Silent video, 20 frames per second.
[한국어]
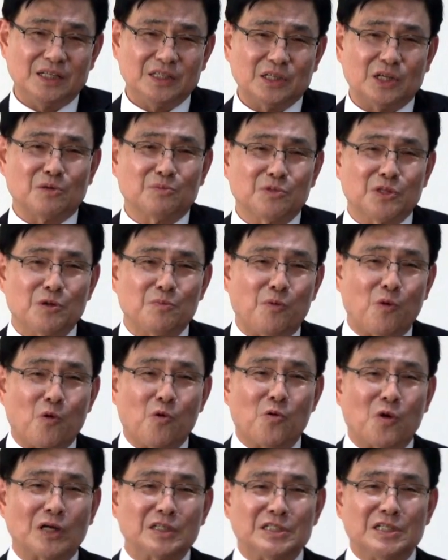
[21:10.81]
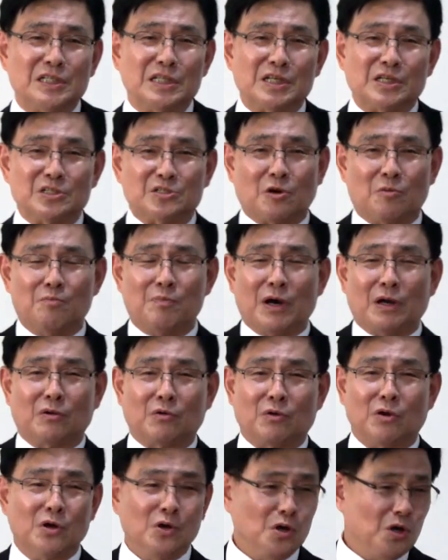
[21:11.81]
여러분들이 복음과 진리를 전파하는
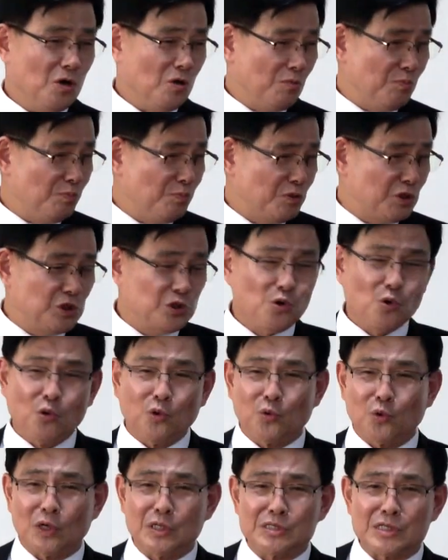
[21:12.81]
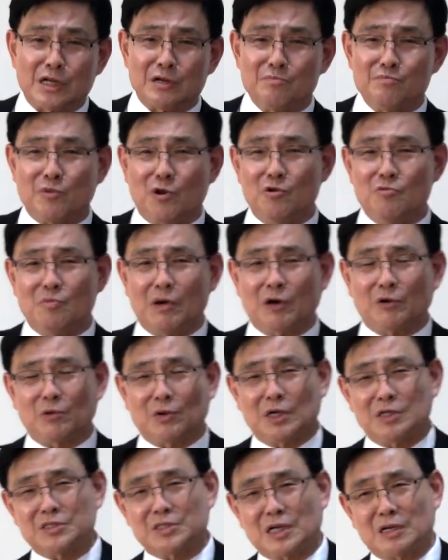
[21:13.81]
거 지옥으로 갈 사람 멸망으로
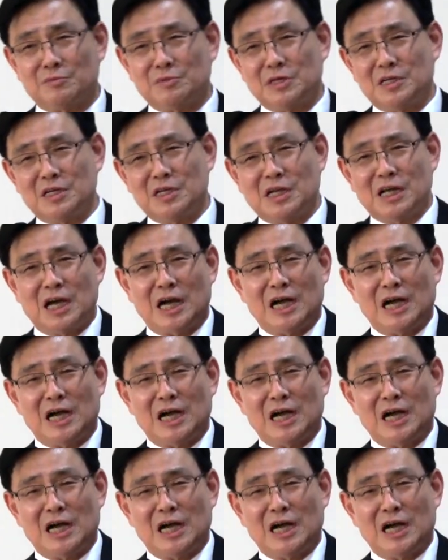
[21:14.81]
갈 사람을